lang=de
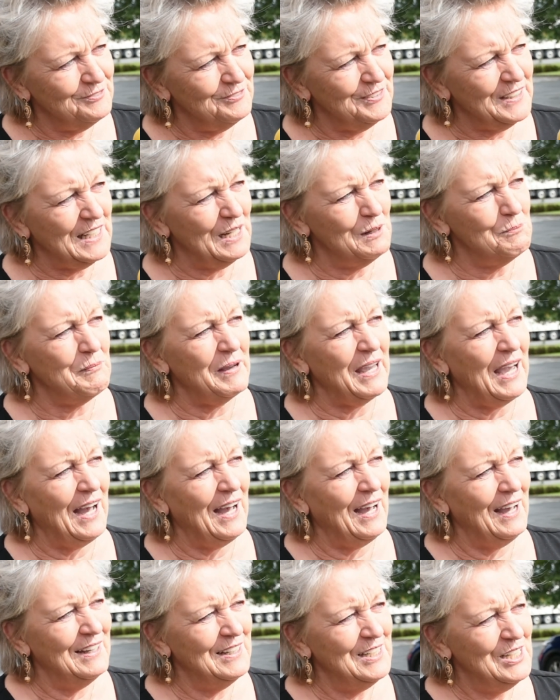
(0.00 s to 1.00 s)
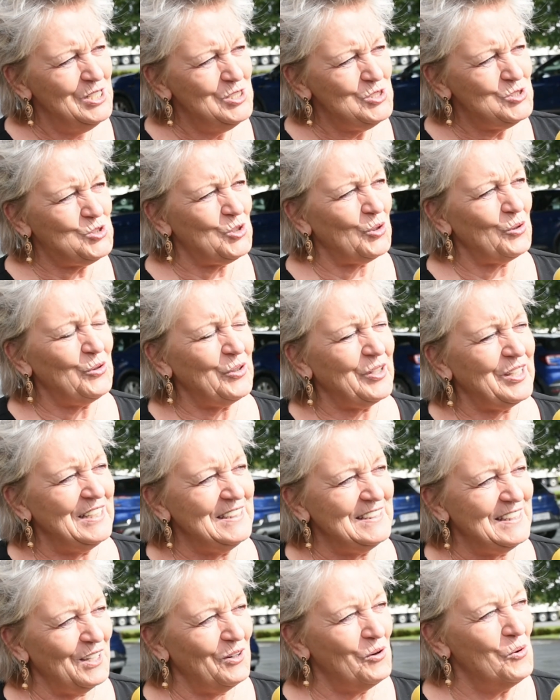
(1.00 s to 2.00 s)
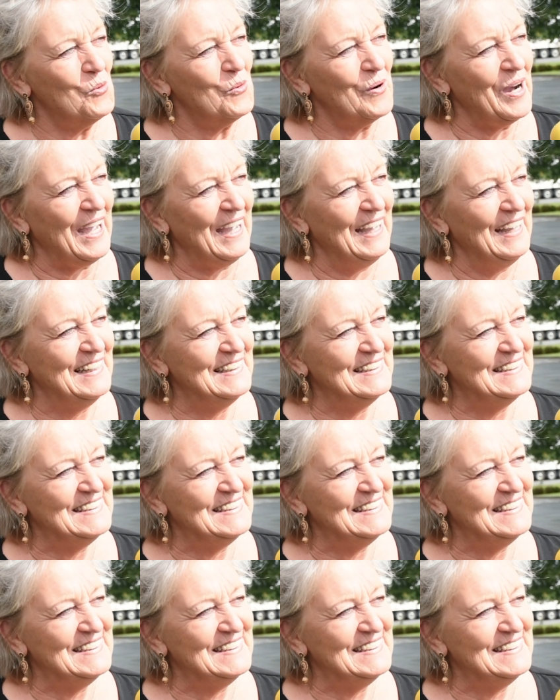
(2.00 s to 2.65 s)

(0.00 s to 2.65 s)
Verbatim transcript: wieder mehr zurück in die Ruhe.